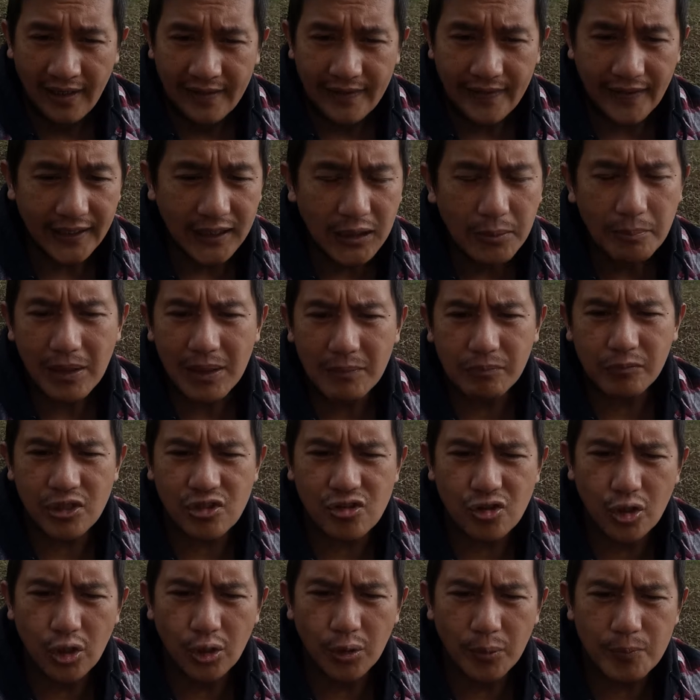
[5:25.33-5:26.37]
Dagiti
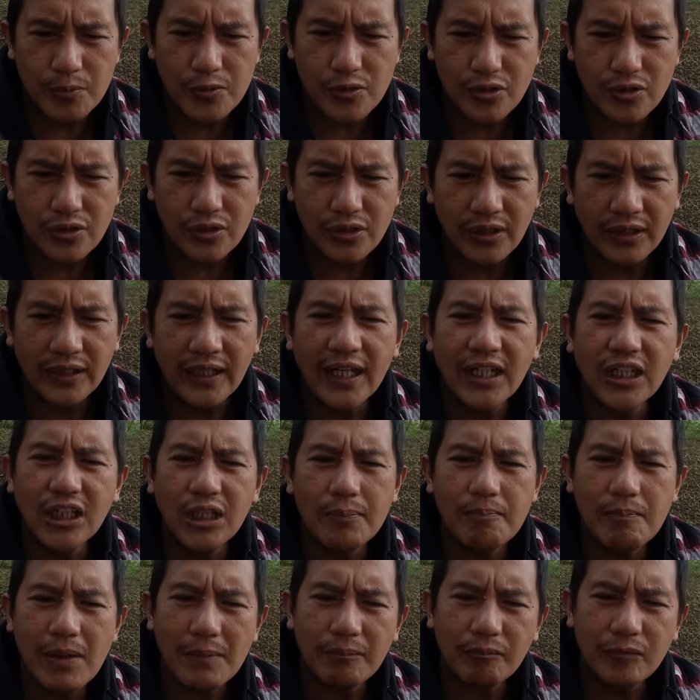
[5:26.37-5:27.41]
Baptist groups,
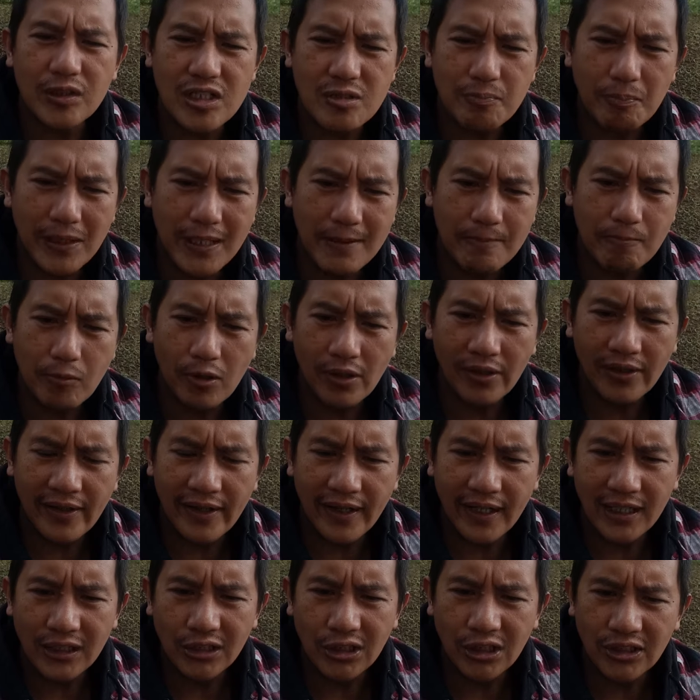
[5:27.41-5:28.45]
dagiti Baptist people nga
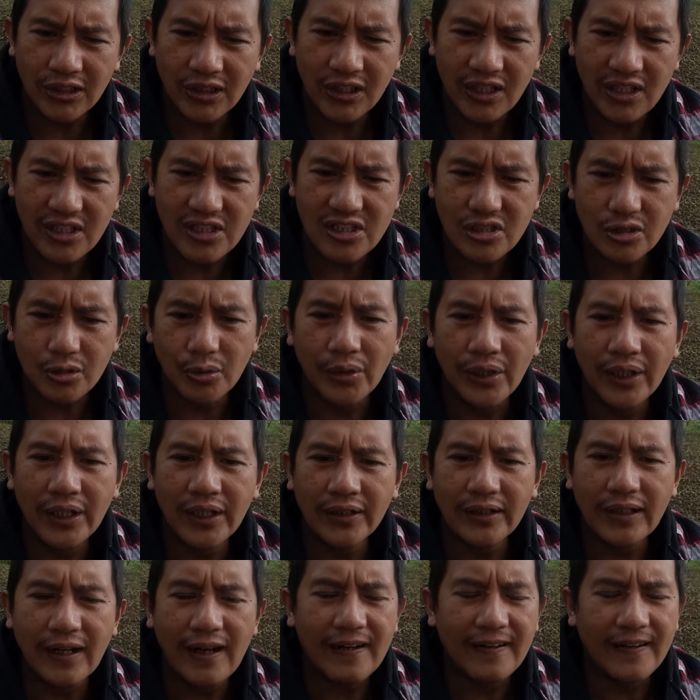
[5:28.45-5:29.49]
dagiti iti history,
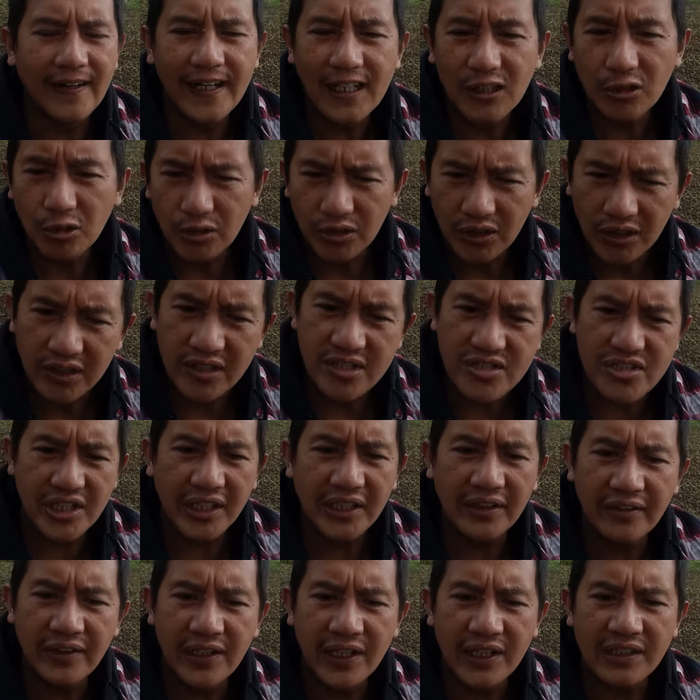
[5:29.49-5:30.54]
dagiti iti
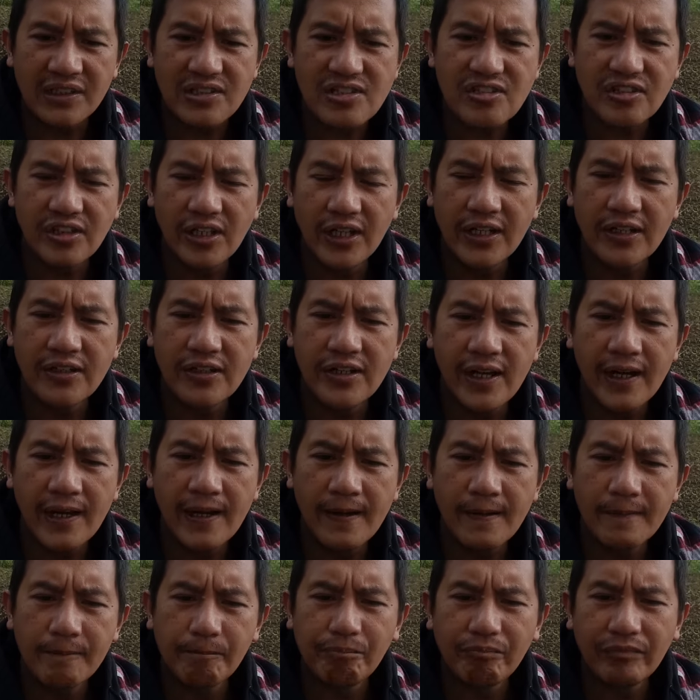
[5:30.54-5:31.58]
descendants
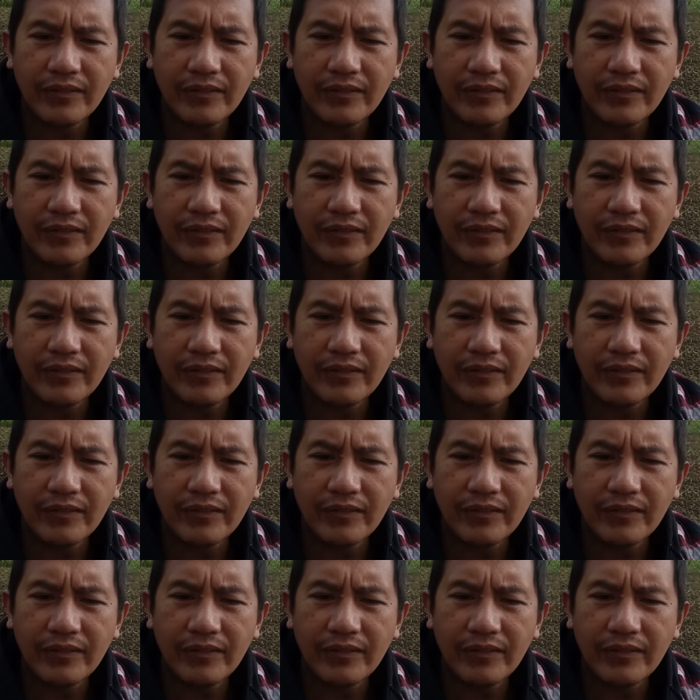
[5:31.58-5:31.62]
dagiti